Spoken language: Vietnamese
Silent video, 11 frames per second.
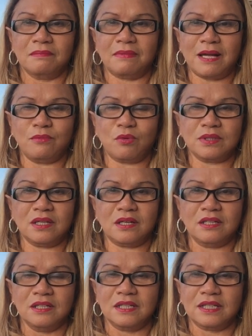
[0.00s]
mai một giờ
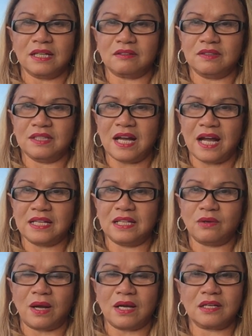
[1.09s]
calorie hai thì
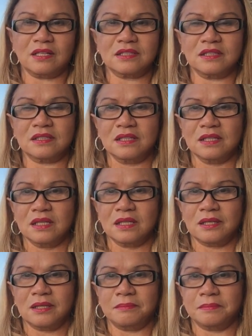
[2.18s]
khoảng cỡ chừng
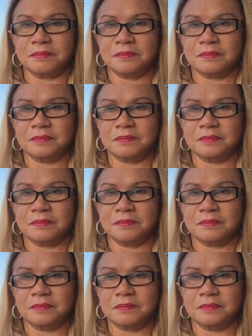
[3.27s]
um,